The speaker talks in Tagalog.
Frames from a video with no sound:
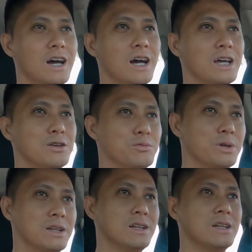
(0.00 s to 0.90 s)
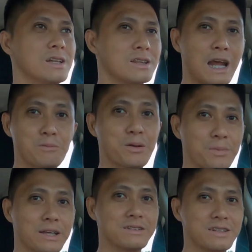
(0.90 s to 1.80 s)
I will uh, try my
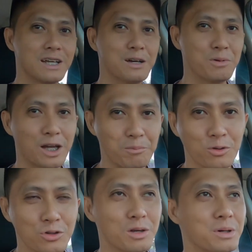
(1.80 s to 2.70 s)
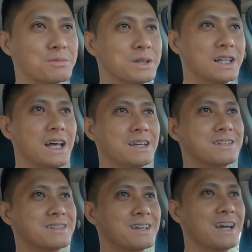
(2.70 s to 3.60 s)
best na mag-upload na mas
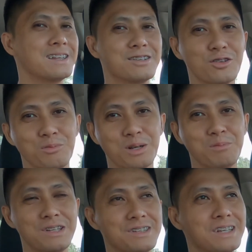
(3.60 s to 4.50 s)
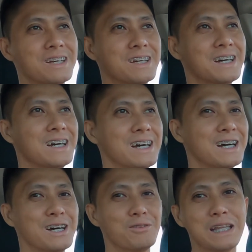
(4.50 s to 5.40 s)
madalas kahit na sobrang busy at
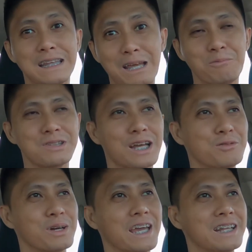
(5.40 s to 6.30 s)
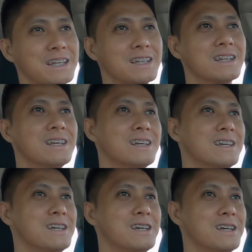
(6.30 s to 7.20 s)
uh, walang time masyado mag-edit.
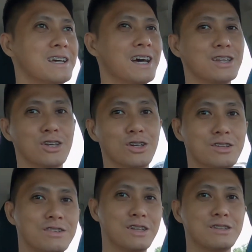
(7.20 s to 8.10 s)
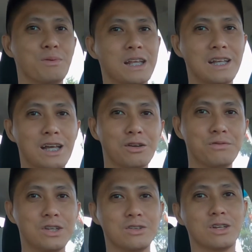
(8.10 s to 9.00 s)
At yun, since may lang
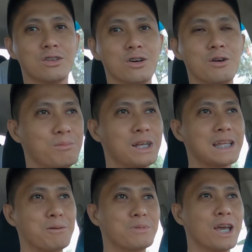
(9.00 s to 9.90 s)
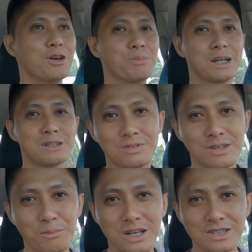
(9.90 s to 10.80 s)
yung video na to, may time tayo para
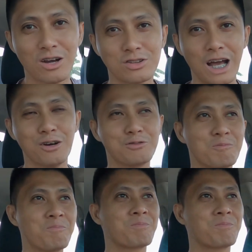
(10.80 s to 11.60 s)
sa mga shoutout.